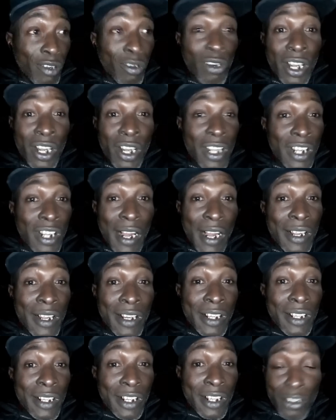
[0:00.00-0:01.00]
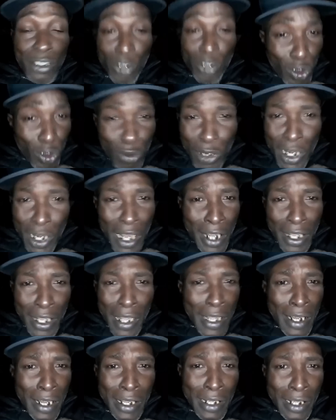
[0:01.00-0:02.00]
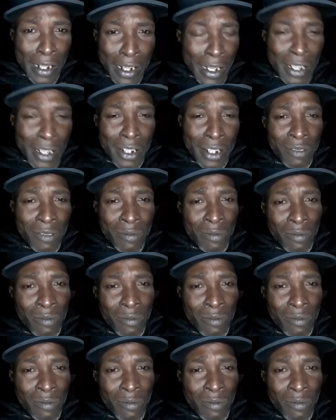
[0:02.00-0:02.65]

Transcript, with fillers: errores y a delinquir. Yo no vine aquí a delinquir.